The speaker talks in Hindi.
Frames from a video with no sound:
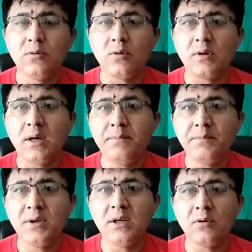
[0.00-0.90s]
और एम
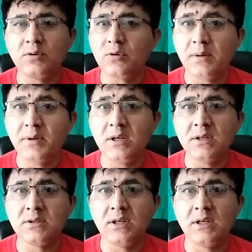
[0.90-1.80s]
पी और जो एम एन
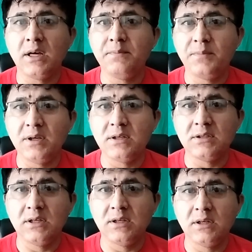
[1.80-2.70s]
एज़ हैं या एम पी
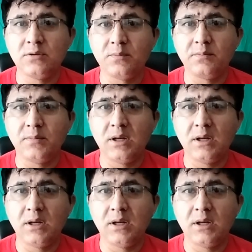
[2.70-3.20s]
एज़ हैं जो